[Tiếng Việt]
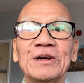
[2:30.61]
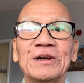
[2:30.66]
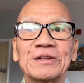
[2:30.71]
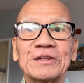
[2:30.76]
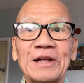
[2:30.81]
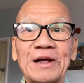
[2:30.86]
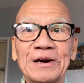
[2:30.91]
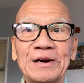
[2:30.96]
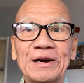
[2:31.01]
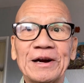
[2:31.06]

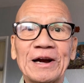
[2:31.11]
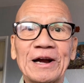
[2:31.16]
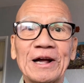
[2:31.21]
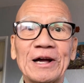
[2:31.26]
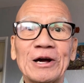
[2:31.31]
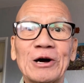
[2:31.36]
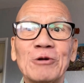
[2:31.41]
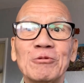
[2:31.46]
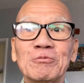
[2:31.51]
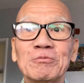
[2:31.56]
thành ra
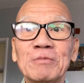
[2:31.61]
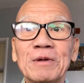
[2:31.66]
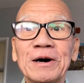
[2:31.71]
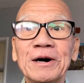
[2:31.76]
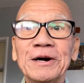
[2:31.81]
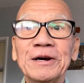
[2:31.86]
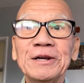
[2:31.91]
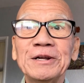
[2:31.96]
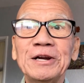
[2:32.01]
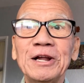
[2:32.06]
ông
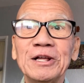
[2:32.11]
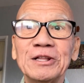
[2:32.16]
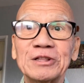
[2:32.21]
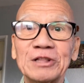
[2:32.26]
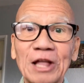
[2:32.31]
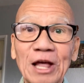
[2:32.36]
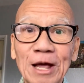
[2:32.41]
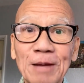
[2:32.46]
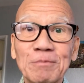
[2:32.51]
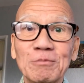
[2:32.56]
mới đi
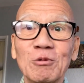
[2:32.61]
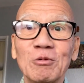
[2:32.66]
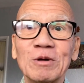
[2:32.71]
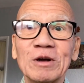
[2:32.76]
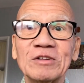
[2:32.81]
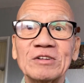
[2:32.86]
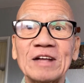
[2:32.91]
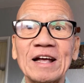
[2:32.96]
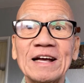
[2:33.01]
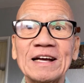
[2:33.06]
tìm một cái
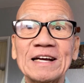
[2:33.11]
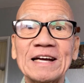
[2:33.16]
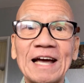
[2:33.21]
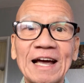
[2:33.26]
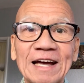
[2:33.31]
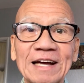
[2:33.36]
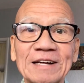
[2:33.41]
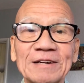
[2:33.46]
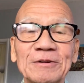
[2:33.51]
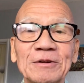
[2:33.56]
xác khác